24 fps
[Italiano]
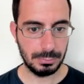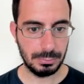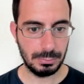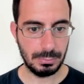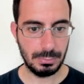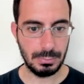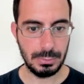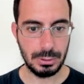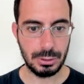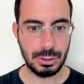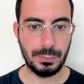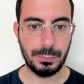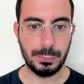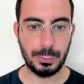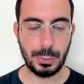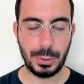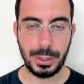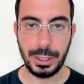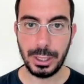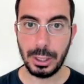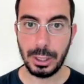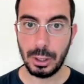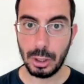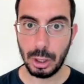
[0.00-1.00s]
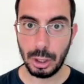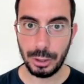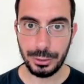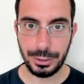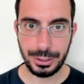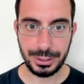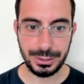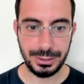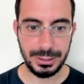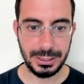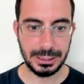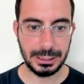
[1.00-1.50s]
mm, il software
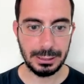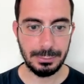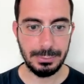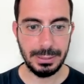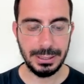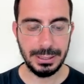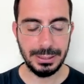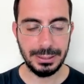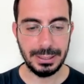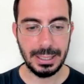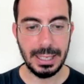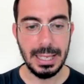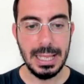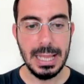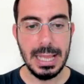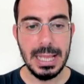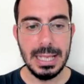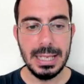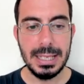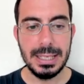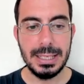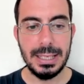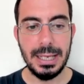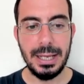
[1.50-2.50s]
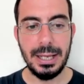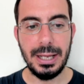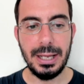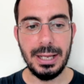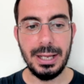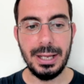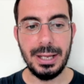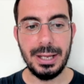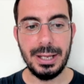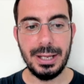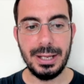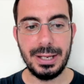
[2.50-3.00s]
encoder direttamente
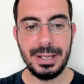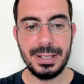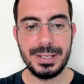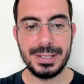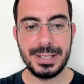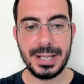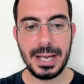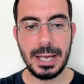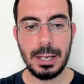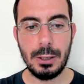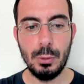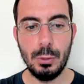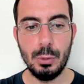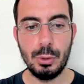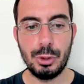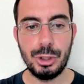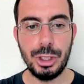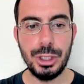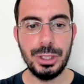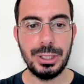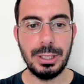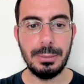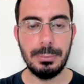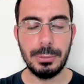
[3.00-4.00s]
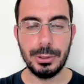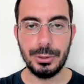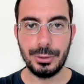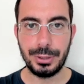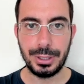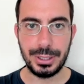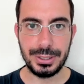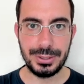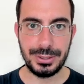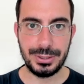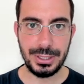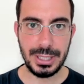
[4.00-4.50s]
eh, riscalo l'uscita in modo
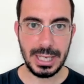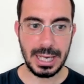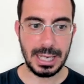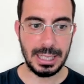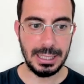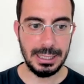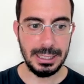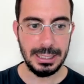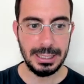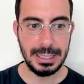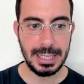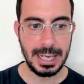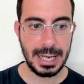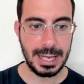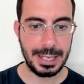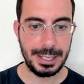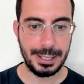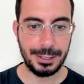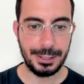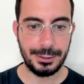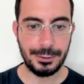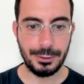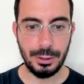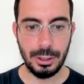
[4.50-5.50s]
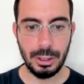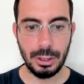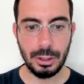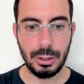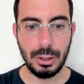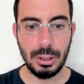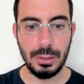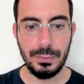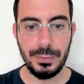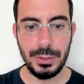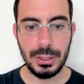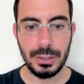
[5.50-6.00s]
che sia lineare col,
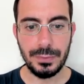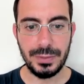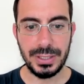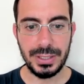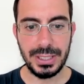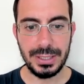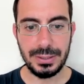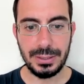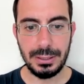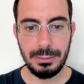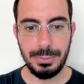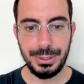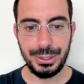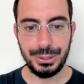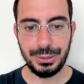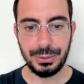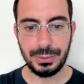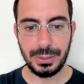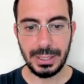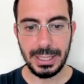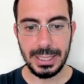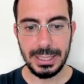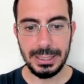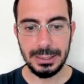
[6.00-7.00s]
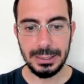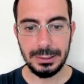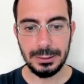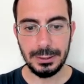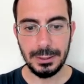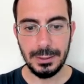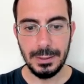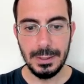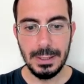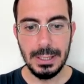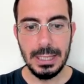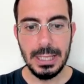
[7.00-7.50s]
col video vedete il
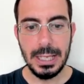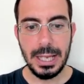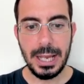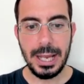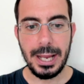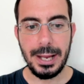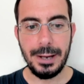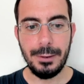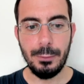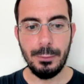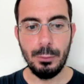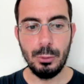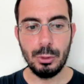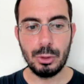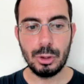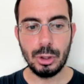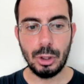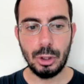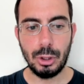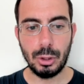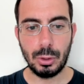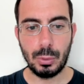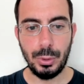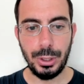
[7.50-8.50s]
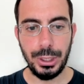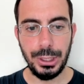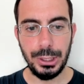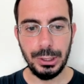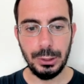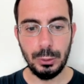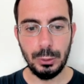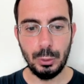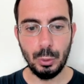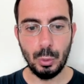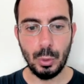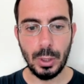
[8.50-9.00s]
bitrate e uso qui
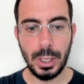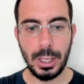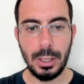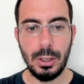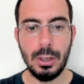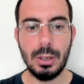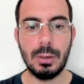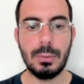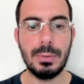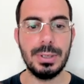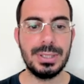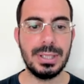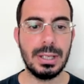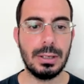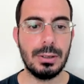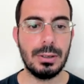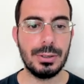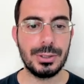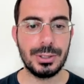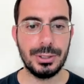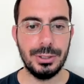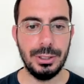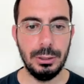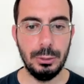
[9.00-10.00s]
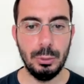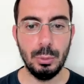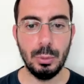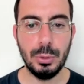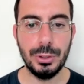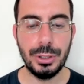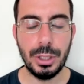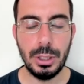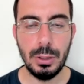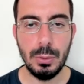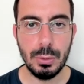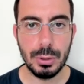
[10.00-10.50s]
duel questa cosa del
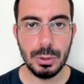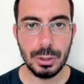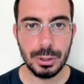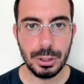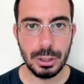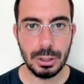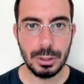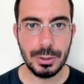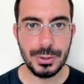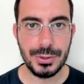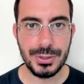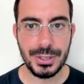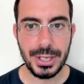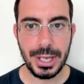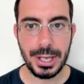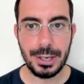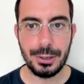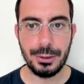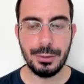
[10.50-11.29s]
2 dell'1 dello 0